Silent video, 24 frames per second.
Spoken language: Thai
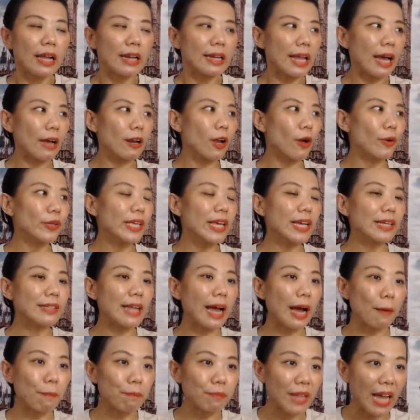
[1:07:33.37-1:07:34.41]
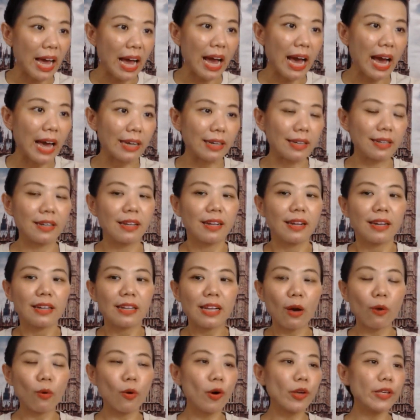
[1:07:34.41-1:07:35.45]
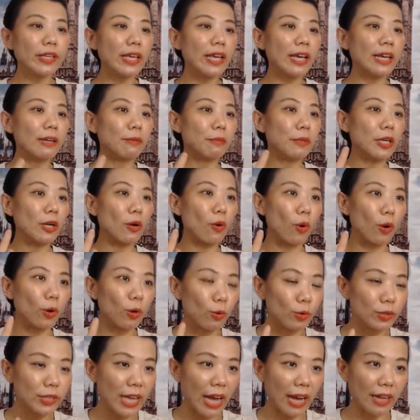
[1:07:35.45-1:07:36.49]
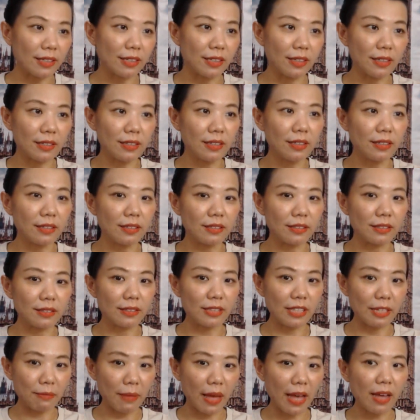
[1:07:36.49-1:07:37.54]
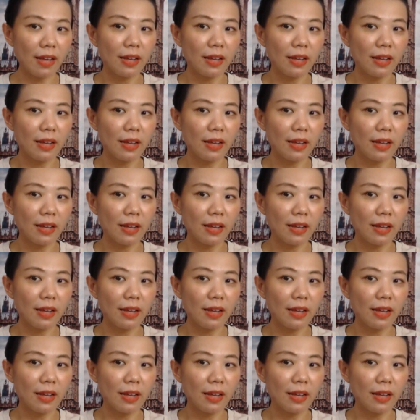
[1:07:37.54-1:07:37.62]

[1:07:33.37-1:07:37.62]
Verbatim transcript: แล้วเรายิ่งทำนานเราก็ยิ่งมีคนรู้จักเยอะขึ้นจริงไหม